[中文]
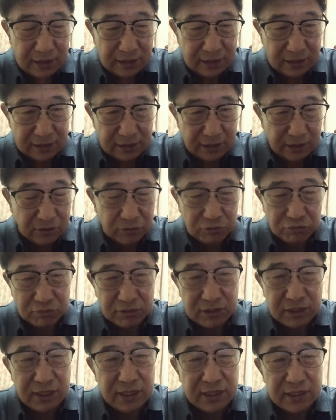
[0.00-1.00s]
呃，这个主
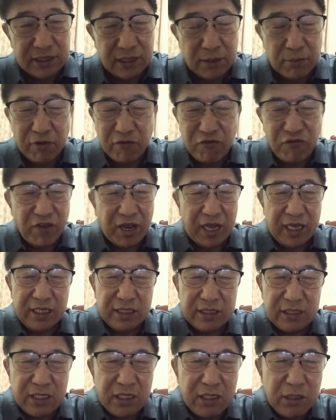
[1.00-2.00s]
持一节目，反
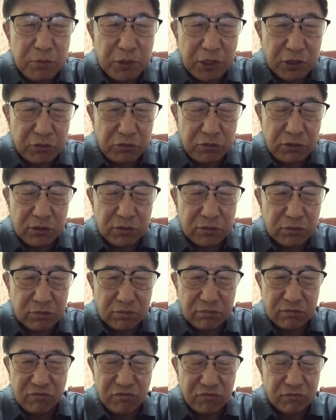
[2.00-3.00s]
应特别迅速，
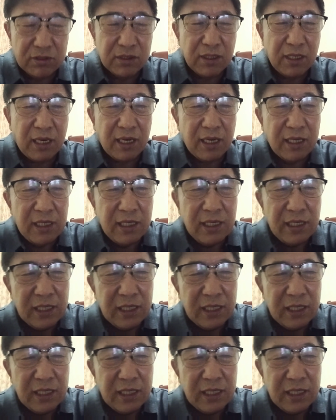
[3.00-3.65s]
是吧？